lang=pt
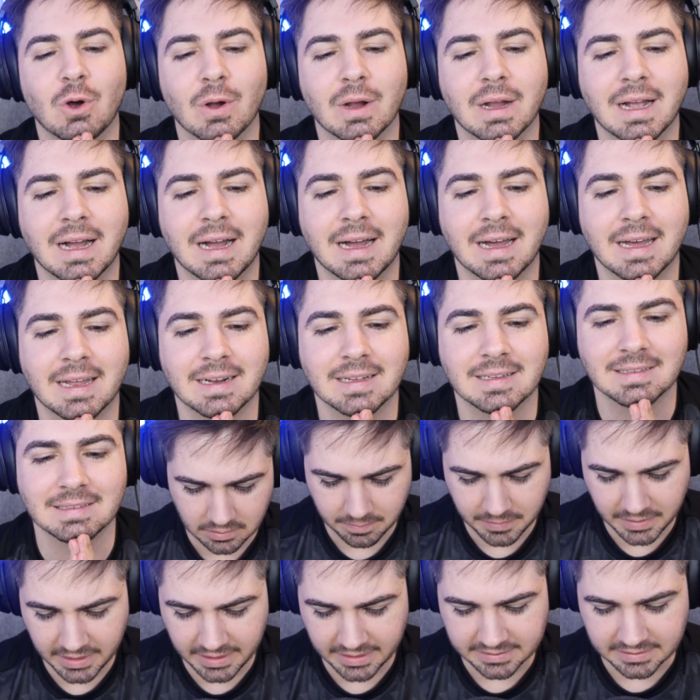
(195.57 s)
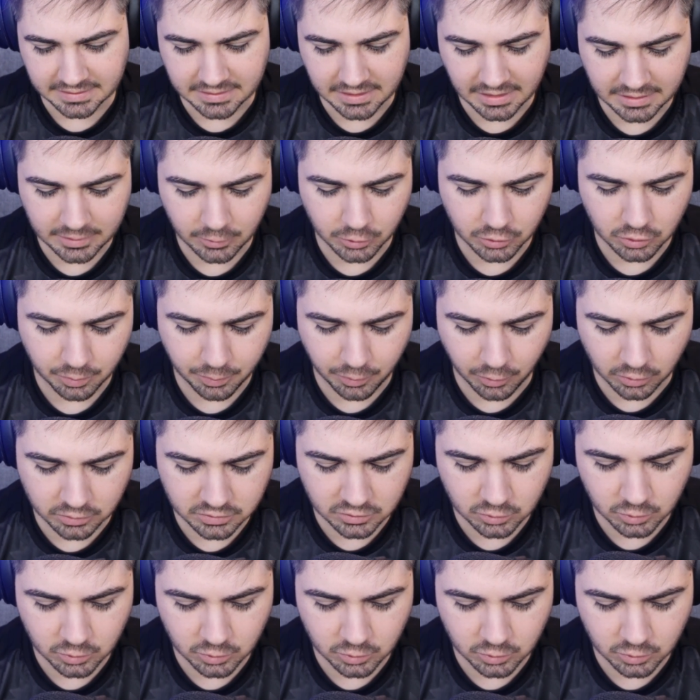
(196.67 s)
cara. Beleza, 38 pontos,